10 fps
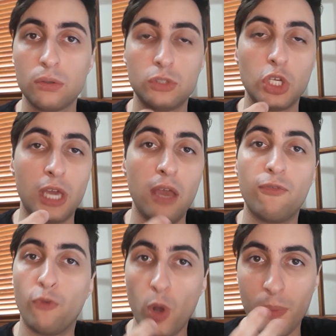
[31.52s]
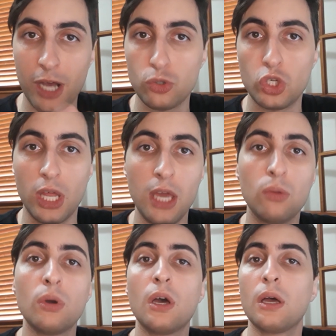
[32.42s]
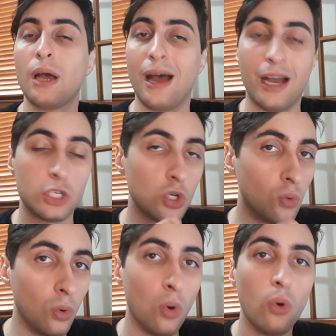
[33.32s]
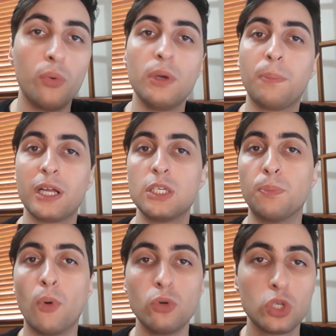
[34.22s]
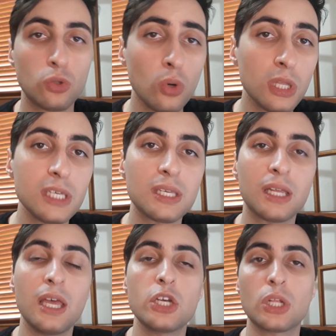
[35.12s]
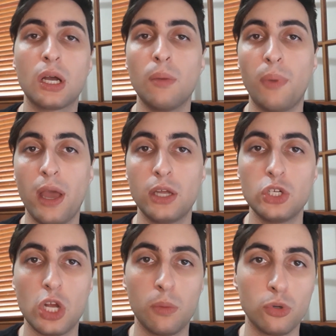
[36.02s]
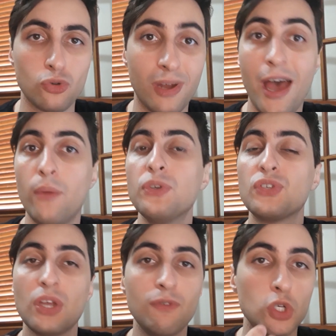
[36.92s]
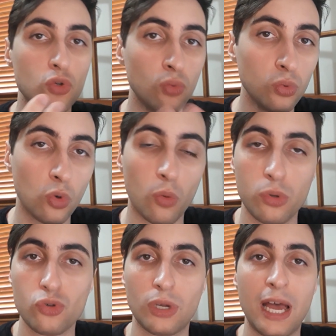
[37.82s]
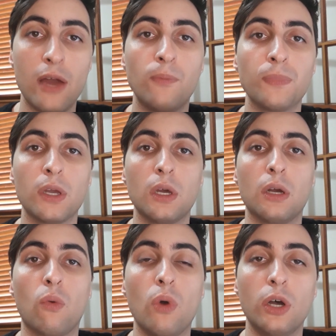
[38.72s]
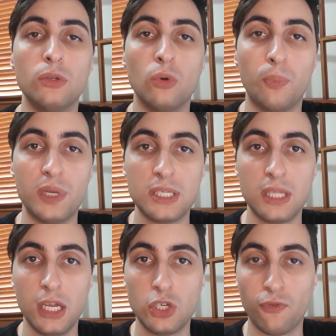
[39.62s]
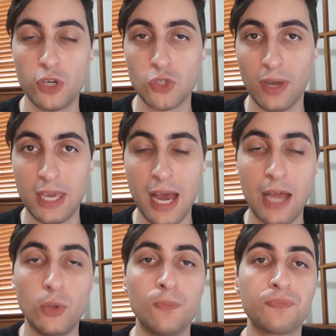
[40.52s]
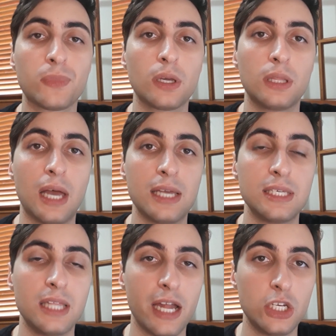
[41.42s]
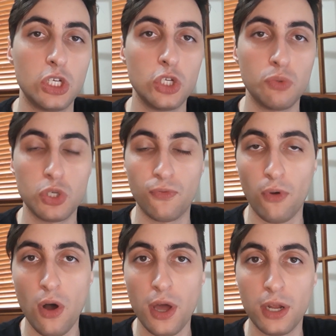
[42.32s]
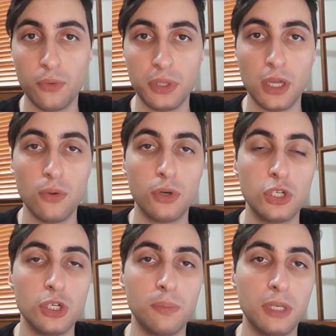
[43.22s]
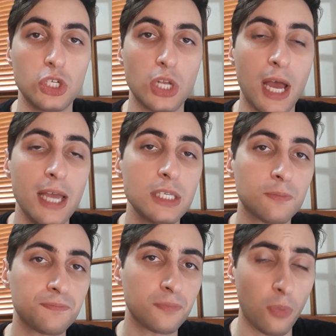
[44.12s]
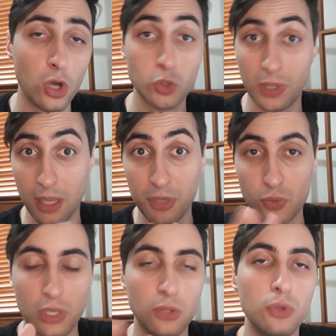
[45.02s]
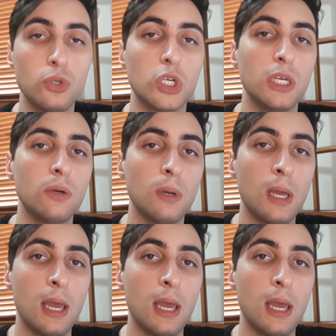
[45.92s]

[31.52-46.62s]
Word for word: de quem foi braço direito, articulou e participou de toda a estratégia da campanha de Jair Bolsonaro, esteve junto com Bolsonaro quando o presidente foi esfaqueado na cidade de Juiz de Fora, no interior de Minas Gerais, próximo até mesmo ali do Rio de Janeiro.